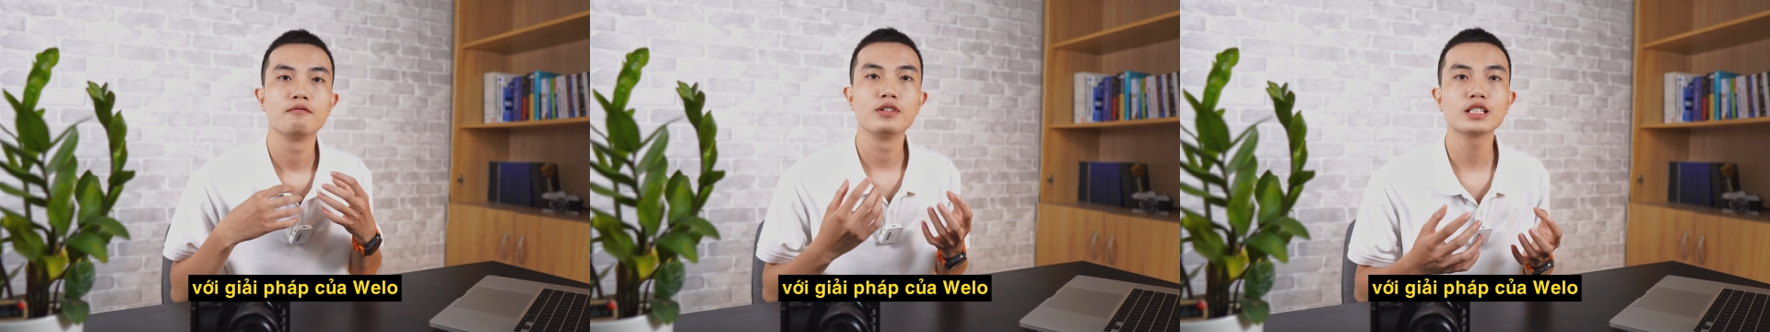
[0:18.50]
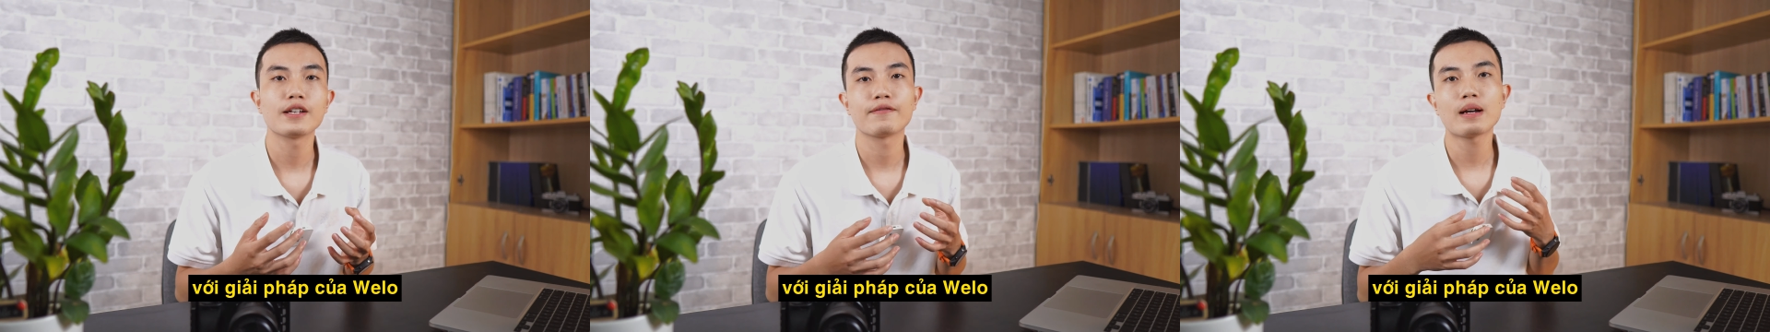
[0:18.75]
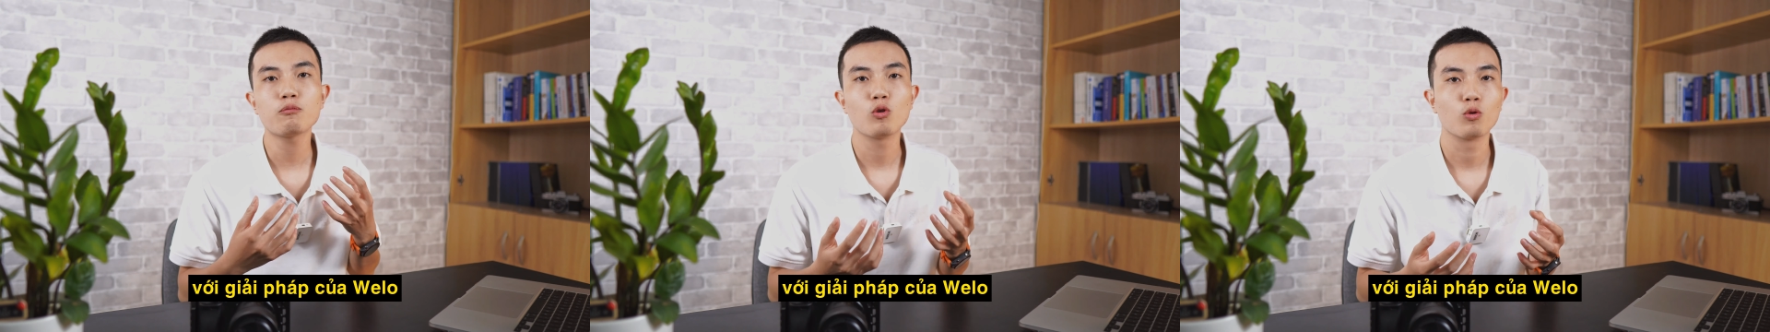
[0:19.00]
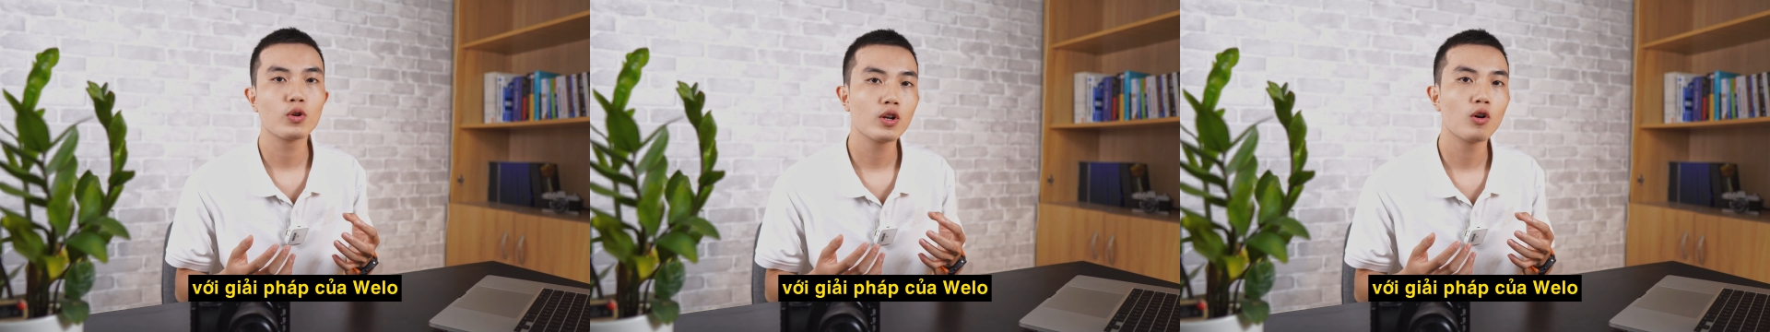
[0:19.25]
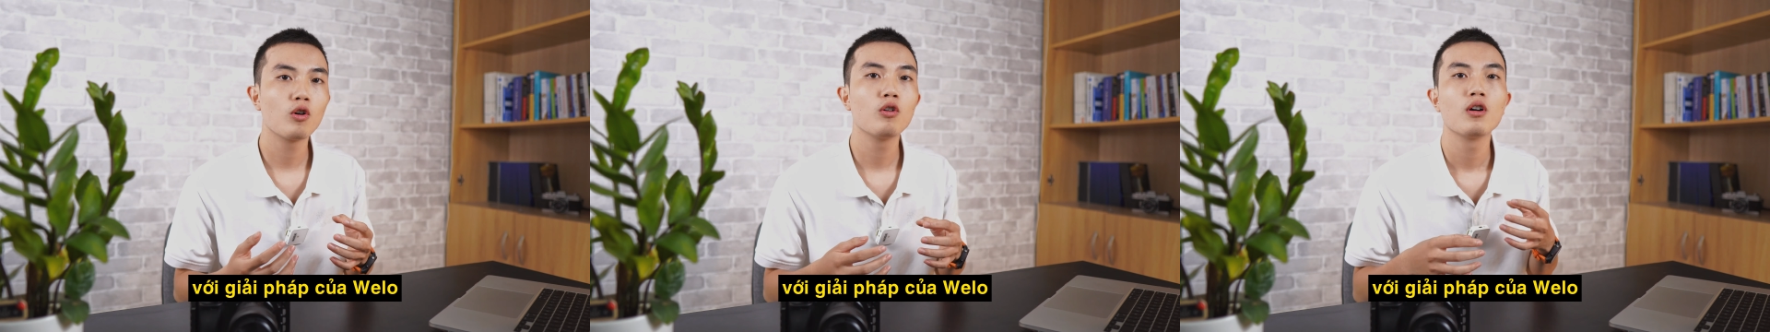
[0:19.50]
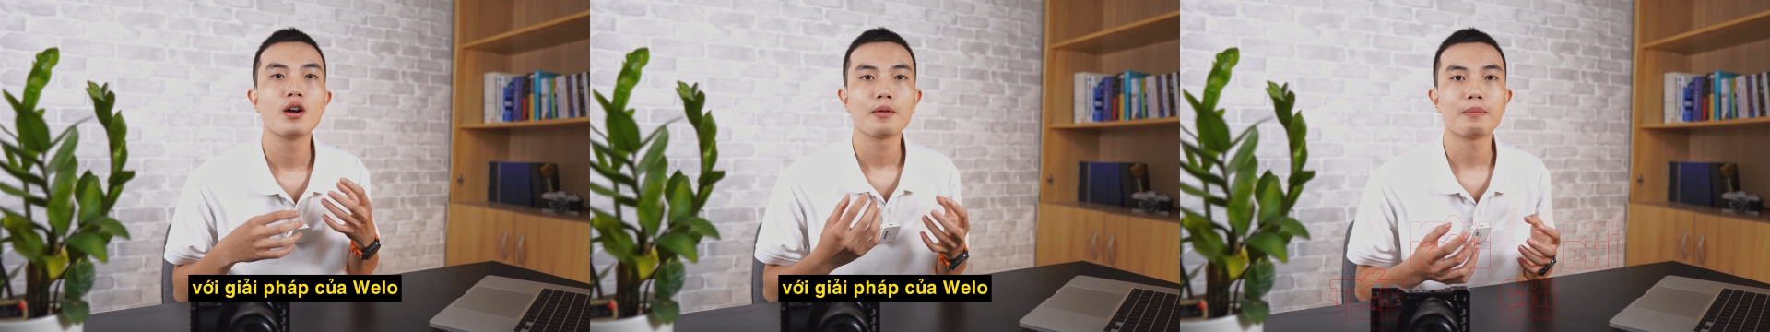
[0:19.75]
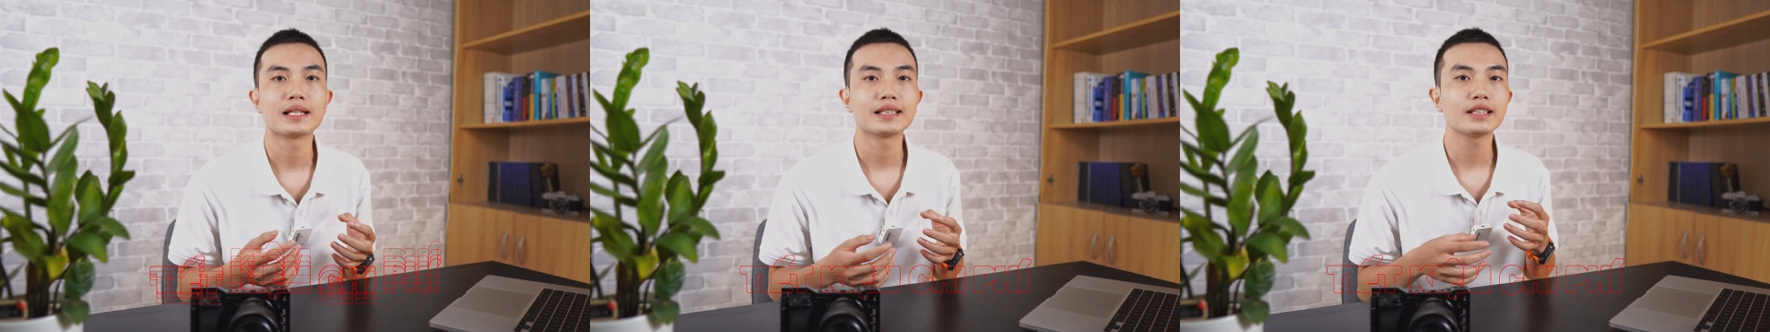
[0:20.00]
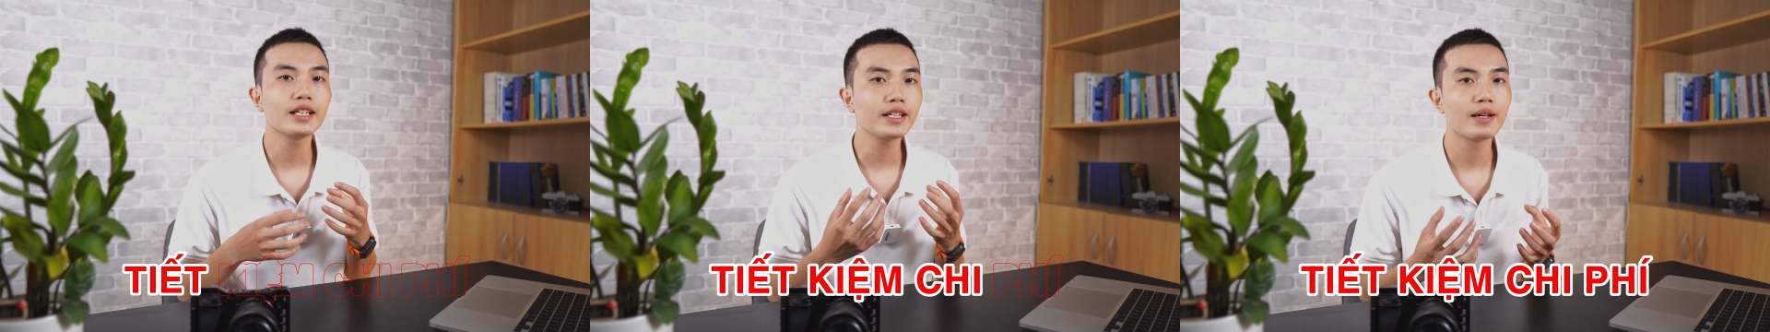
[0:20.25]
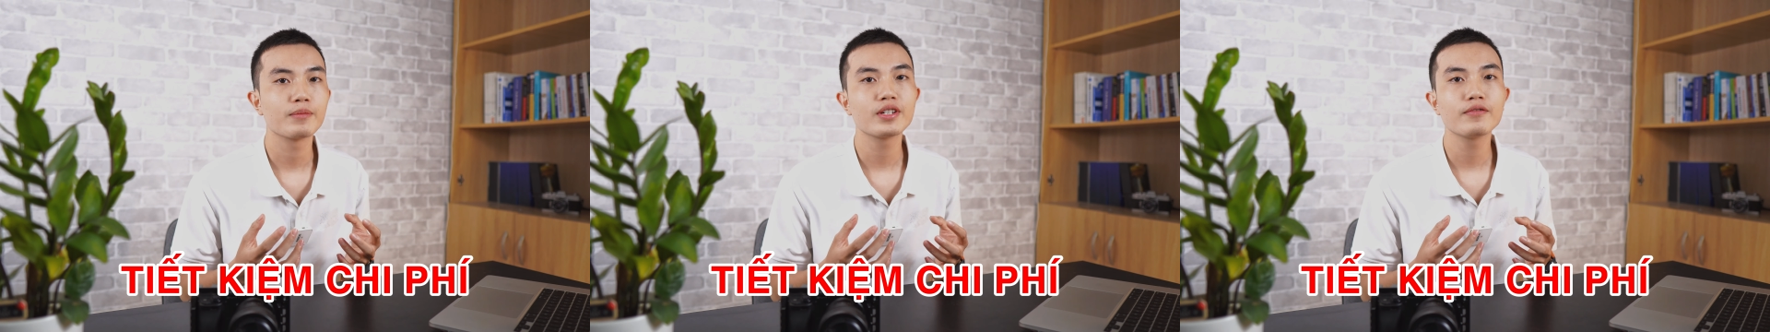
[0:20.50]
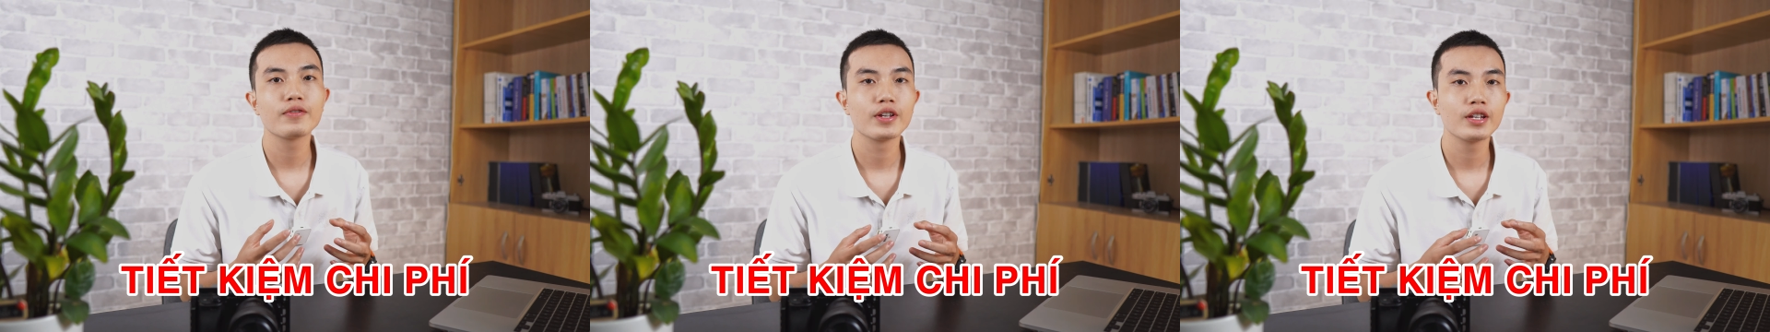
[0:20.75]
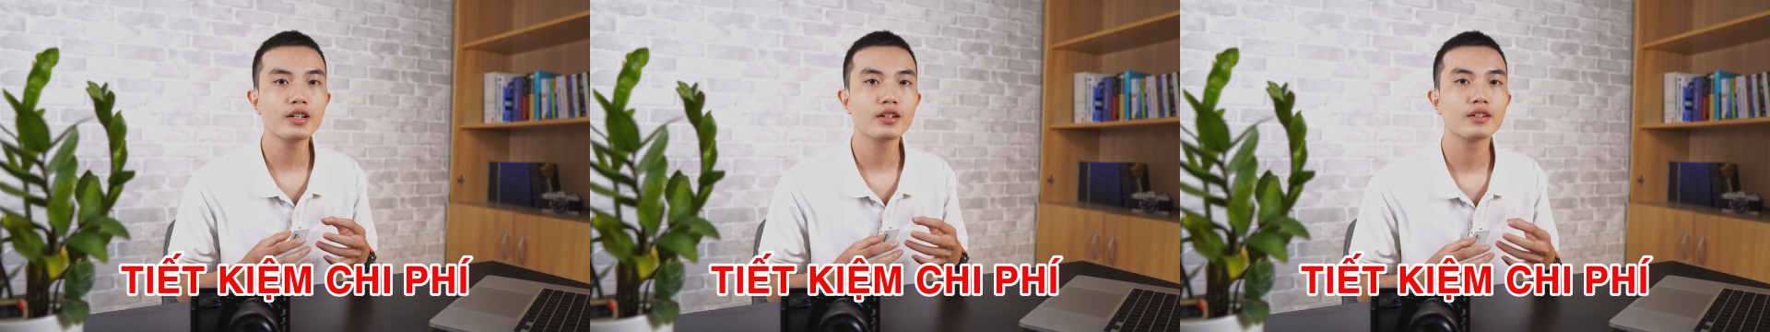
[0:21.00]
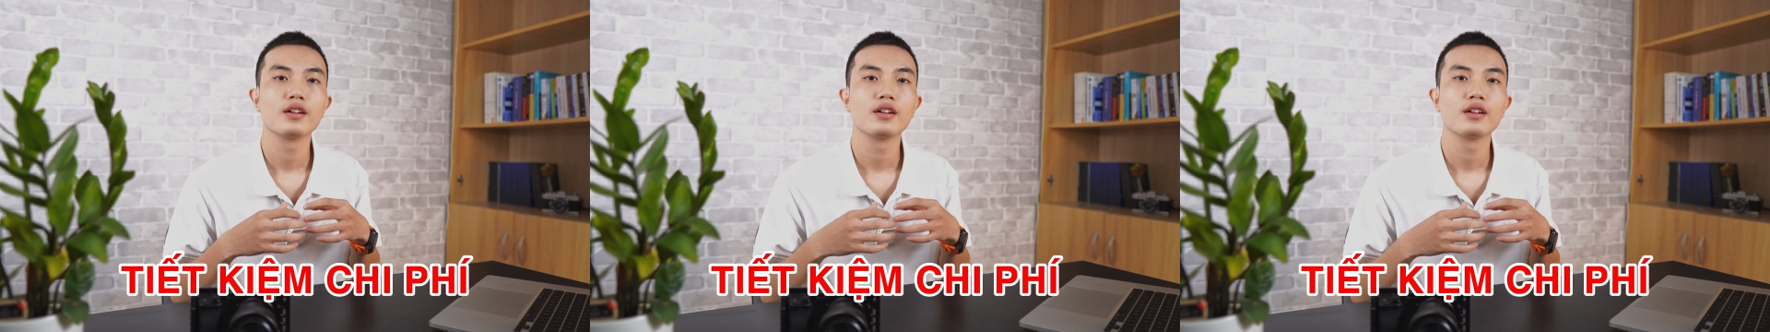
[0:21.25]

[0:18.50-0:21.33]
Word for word: Với giải pháp của Welo, bạn sẽ tiết kiệm chi phí,